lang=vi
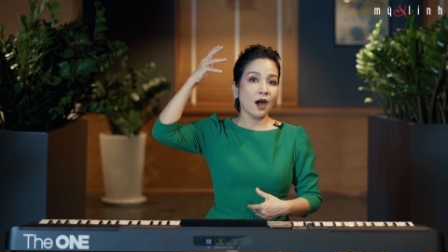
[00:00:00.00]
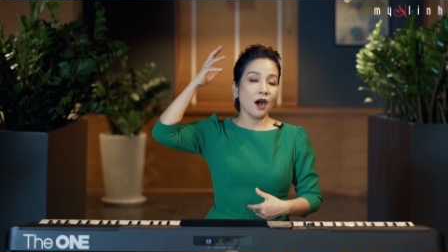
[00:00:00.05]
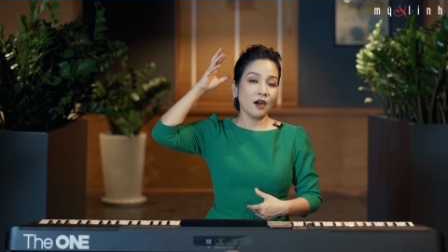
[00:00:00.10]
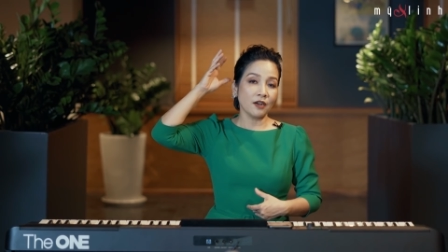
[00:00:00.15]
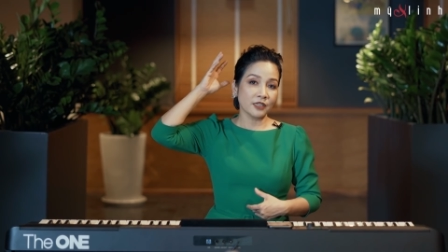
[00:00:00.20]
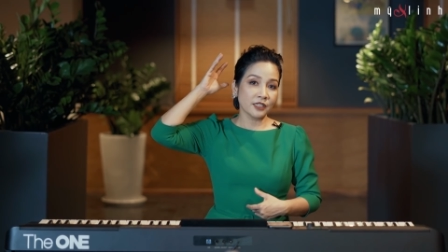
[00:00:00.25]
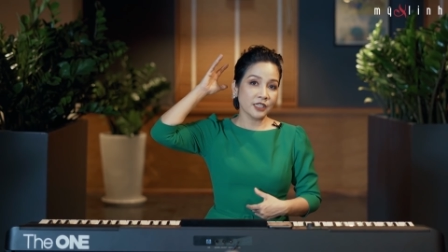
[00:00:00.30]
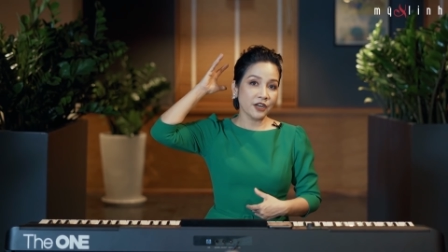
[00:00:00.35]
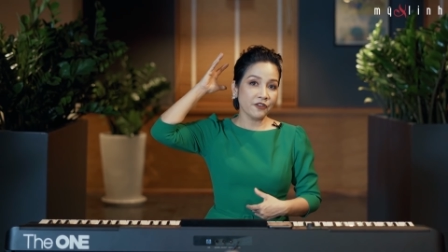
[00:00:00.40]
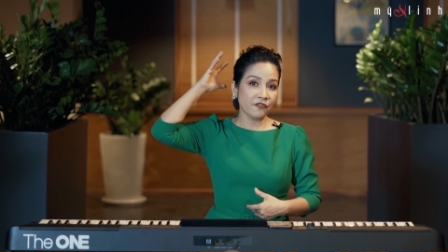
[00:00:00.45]

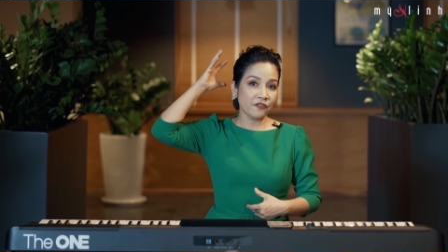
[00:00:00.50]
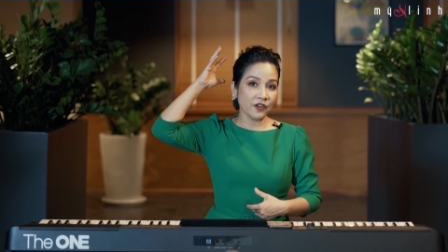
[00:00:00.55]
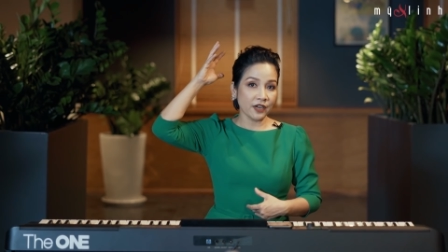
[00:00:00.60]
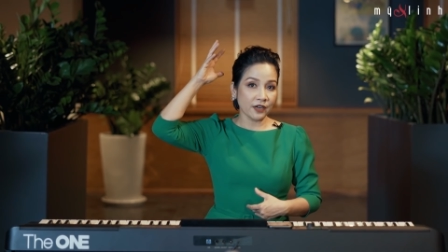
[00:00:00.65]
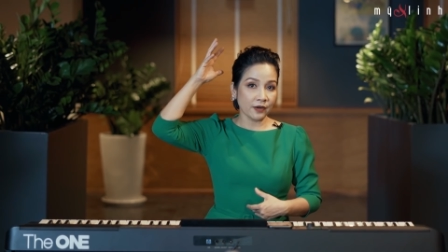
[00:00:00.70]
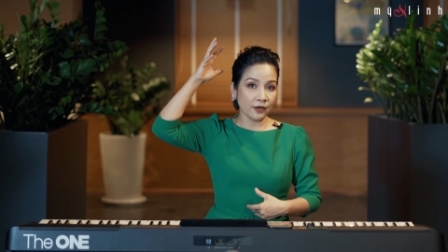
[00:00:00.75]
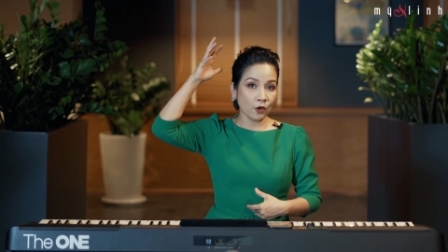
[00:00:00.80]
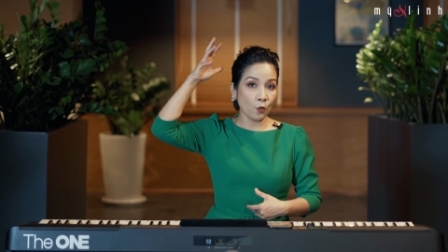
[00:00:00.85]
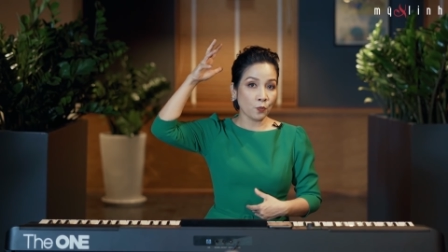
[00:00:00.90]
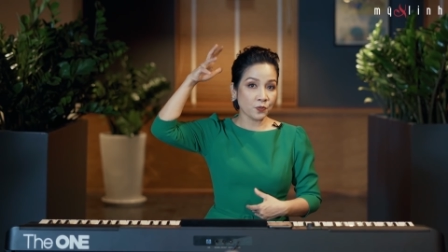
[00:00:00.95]
ở trên
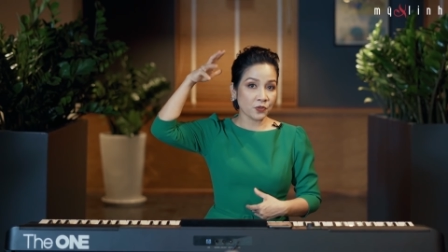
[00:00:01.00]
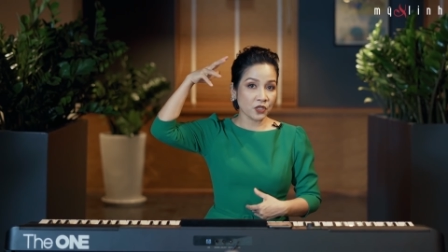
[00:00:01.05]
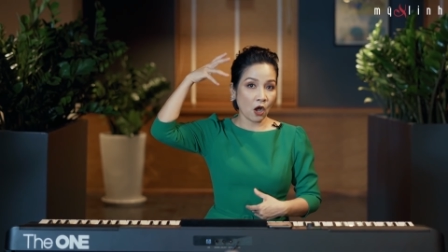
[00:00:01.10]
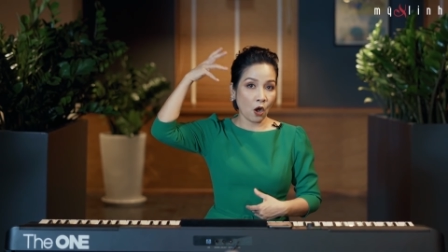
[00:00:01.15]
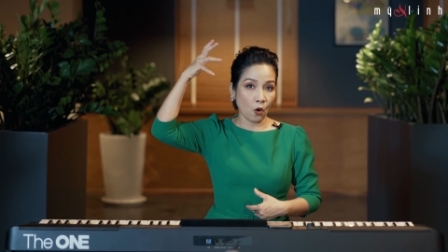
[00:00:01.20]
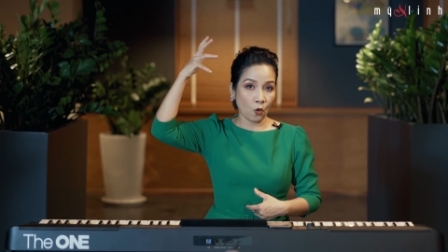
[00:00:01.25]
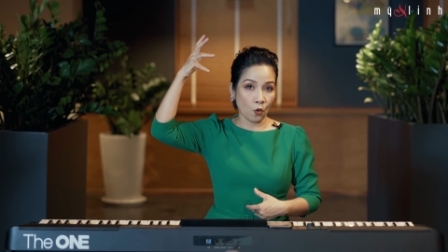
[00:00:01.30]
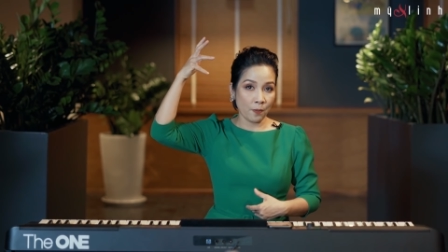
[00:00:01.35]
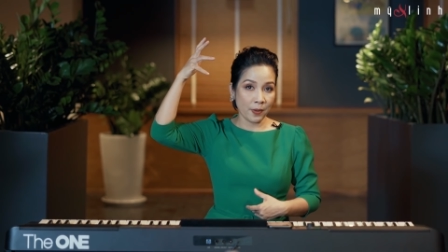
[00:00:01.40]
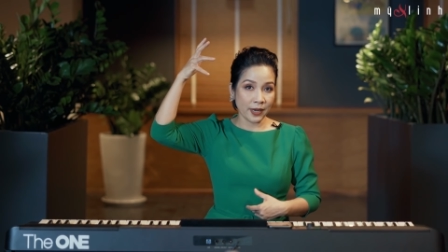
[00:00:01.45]
phần hộp
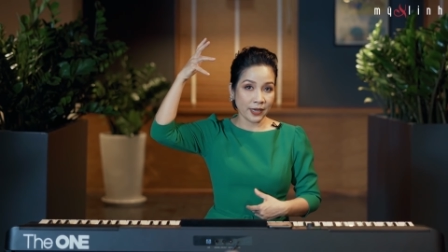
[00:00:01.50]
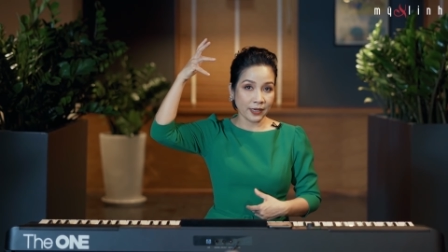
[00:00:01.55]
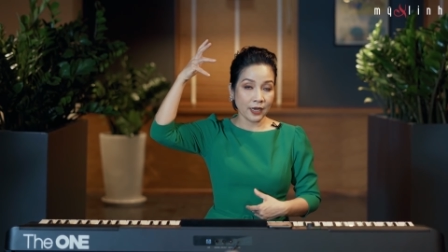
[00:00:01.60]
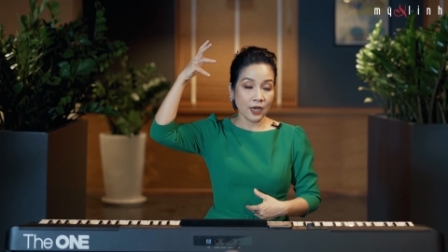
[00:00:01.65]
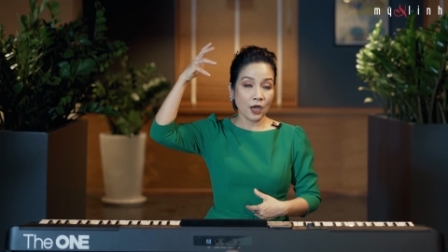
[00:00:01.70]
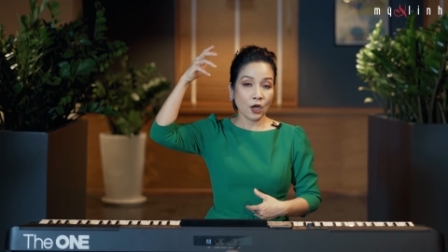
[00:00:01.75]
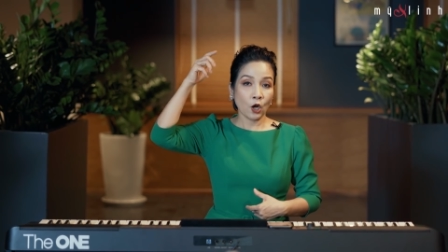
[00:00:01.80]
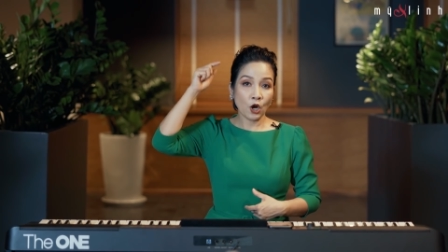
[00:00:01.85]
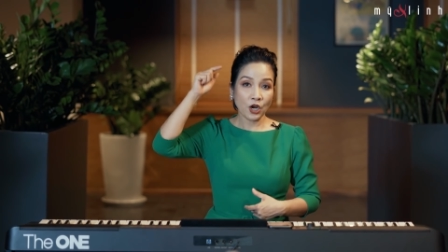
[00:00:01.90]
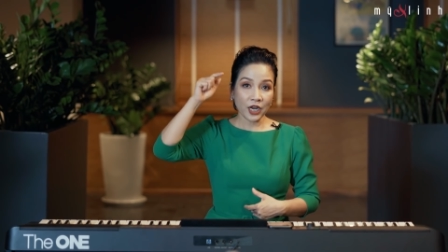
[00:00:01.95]
sọ của mình
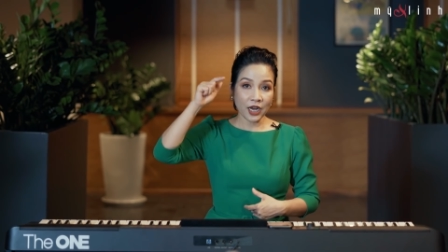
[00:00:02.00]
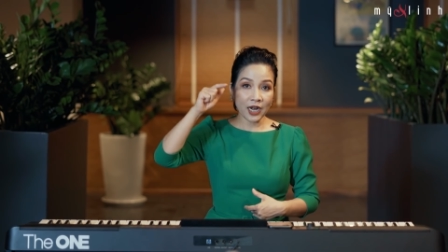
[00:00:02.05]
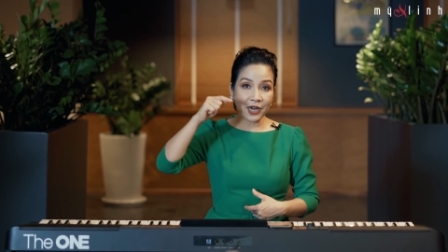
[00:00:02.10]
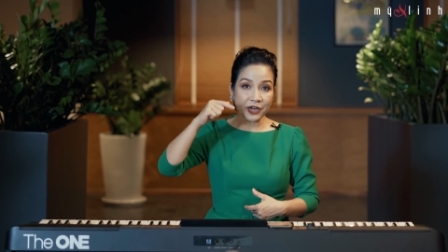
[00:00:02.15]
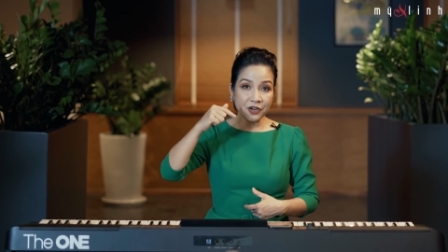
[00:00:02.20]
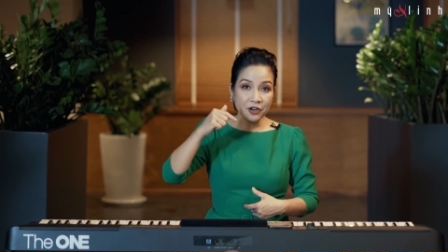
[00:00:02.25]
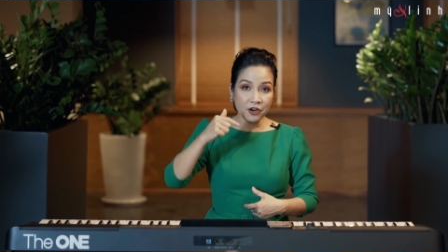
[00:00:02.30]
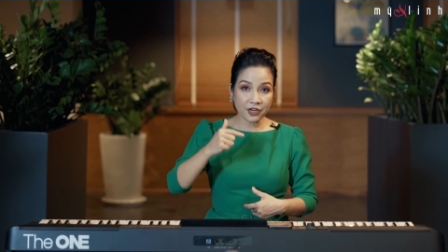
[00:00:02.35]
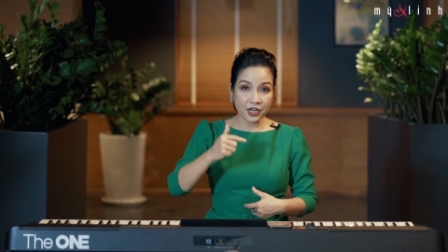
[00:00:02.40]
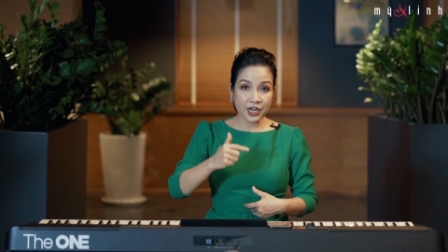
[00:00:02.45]
có nghĩa
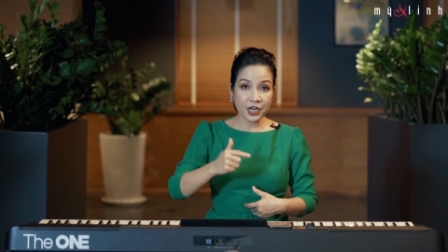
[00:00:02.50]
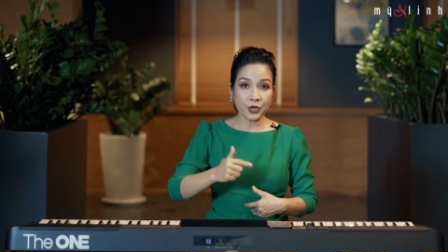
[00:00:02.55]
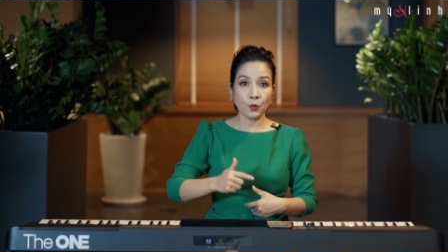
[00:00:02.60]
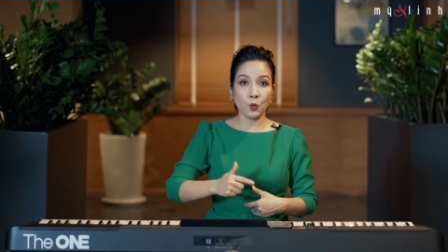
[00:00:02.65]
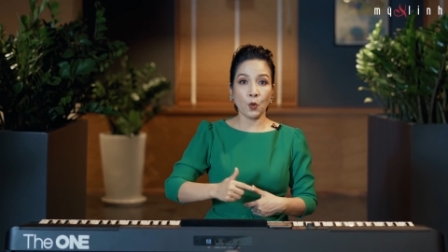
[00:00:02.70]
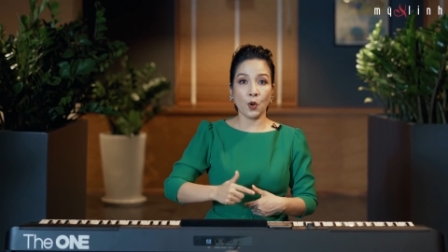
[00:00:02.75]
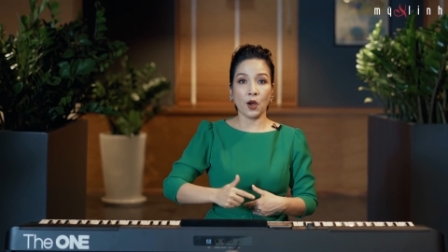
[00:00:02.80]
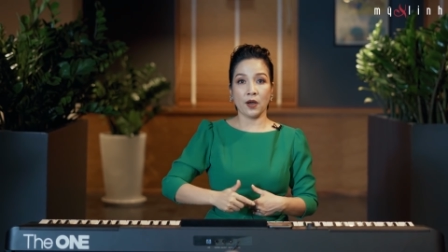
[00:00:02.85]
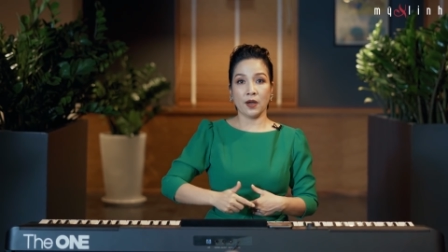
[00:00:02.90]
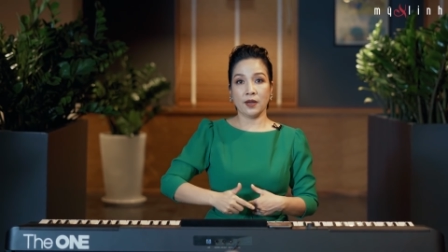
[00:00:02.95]
là đường đi
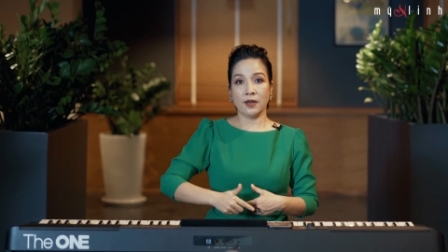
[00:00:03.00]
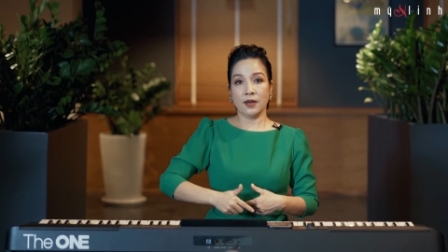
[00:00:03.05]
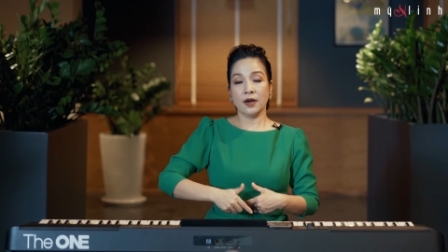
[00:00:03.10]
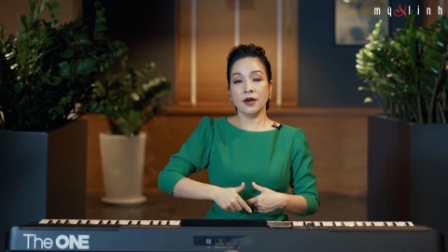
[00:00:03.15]
của